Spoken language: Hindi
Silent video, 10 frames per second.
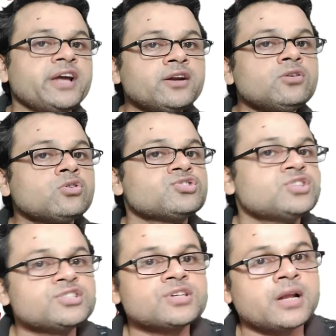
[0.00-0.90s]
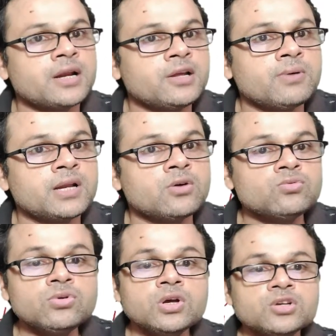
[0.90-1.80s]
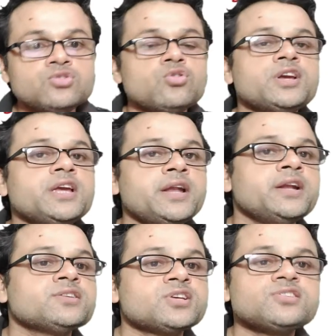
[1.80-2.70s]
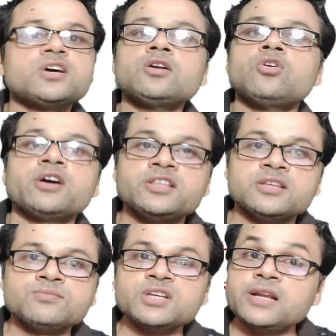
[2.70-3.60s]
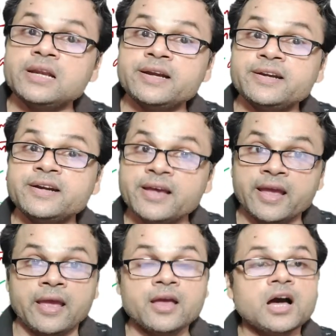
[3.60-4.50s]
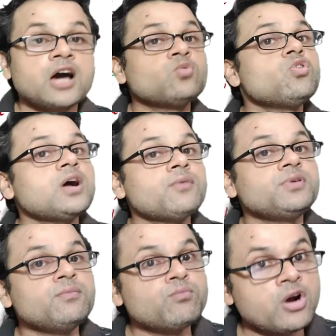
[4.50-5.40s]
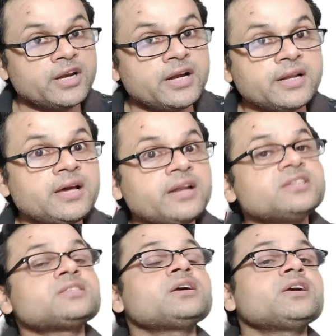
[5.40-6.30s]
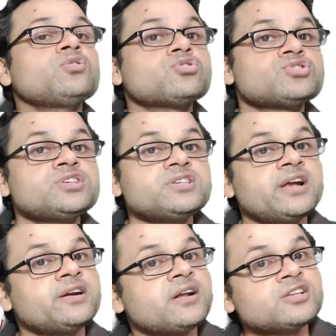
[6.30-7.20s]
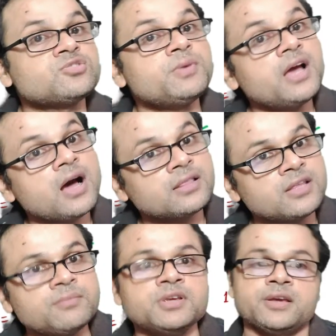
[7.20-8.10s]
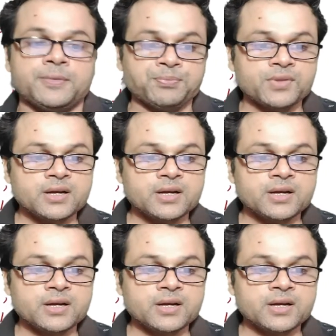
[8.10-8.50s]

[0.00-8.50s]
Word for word: टेन क्वेश्चंस कराने वाला हूं जो कि इंडिसेस और लॉगरिथम से रिलेटेड है और वो काफ़ी इंपॉर्टेंट है और इस तरह के क्वेश्चन एंट्रांस में आते भी हैं